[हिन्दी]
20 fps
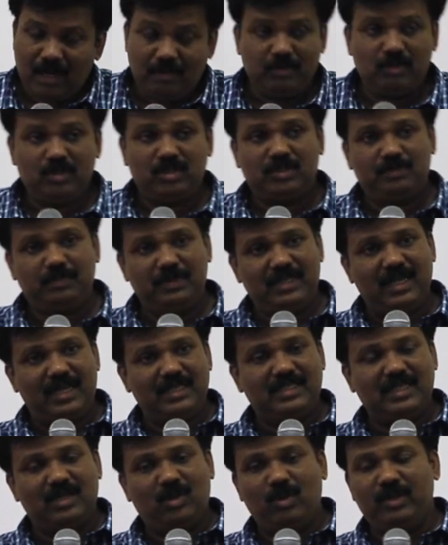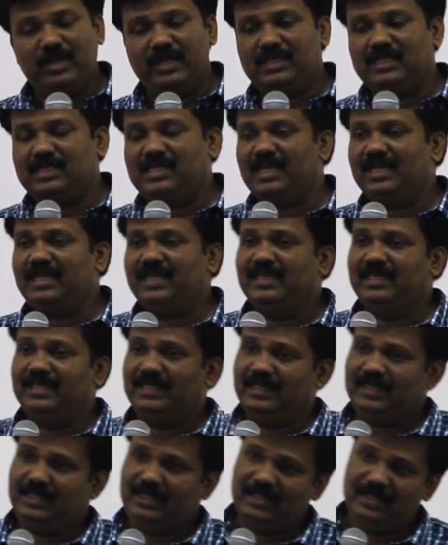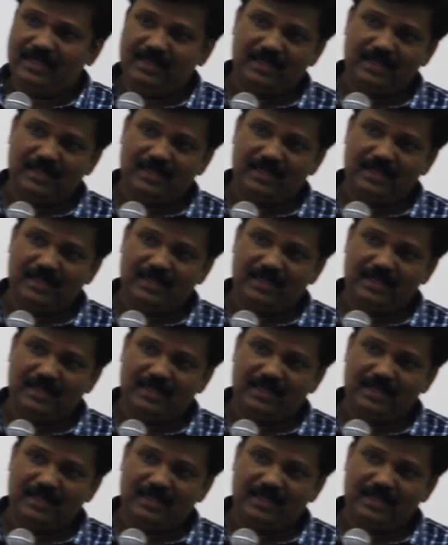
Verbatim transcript: अब उस पिता से कोई रिश्ता नहीं है